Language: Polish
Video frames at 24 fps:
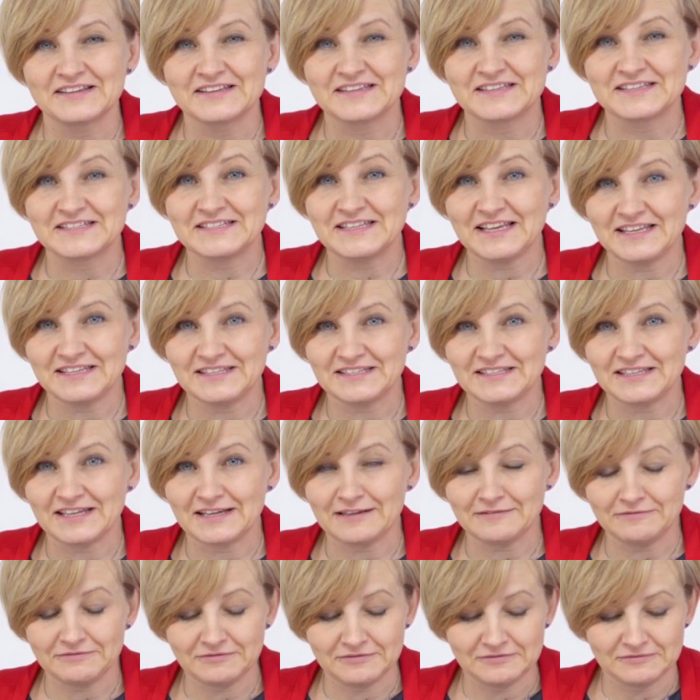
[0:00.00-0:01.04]

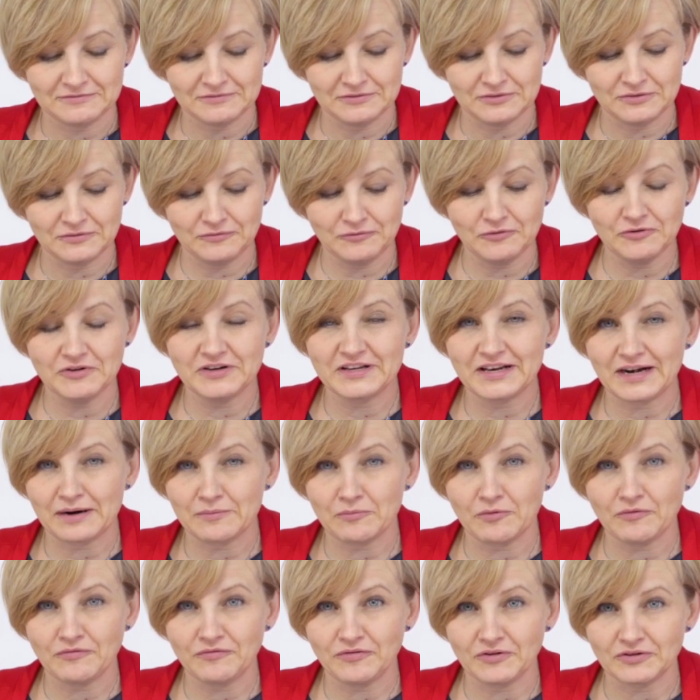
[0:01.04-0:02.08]
zestaw dwóch
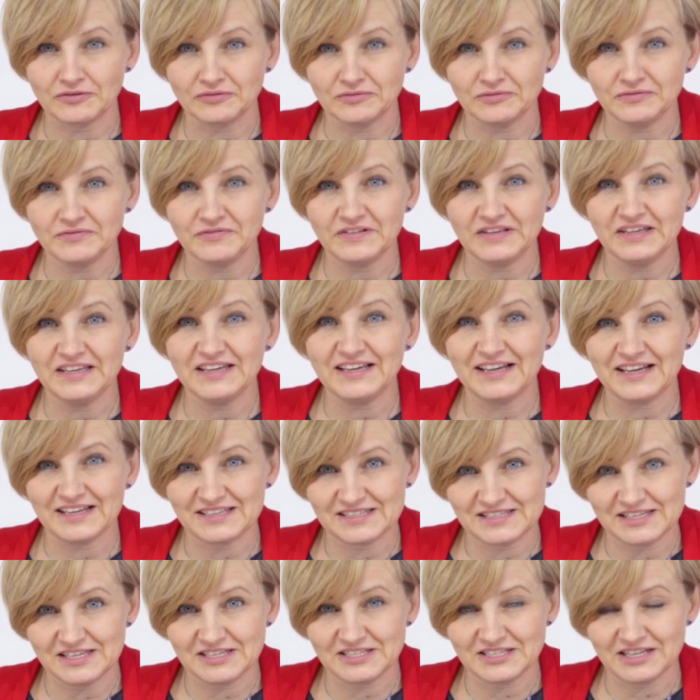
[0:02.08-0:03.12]
gramofonów i
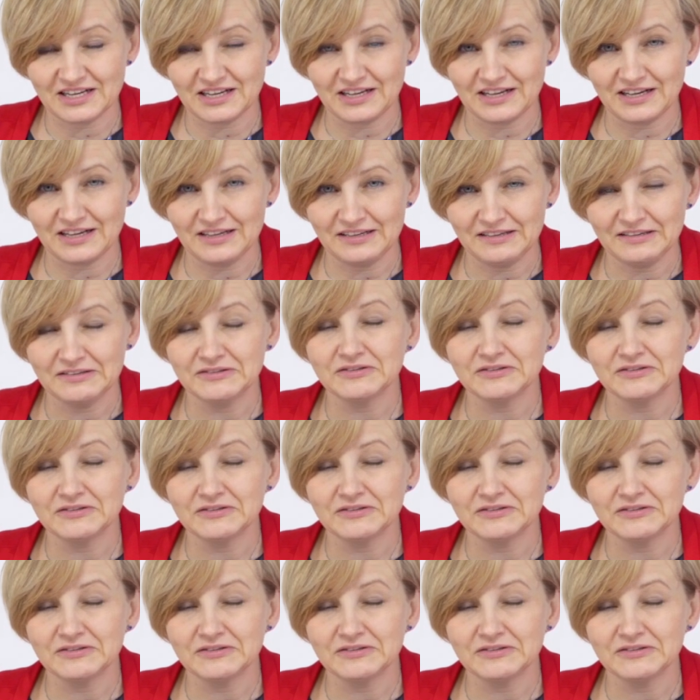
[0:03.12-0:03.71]
kaseciaka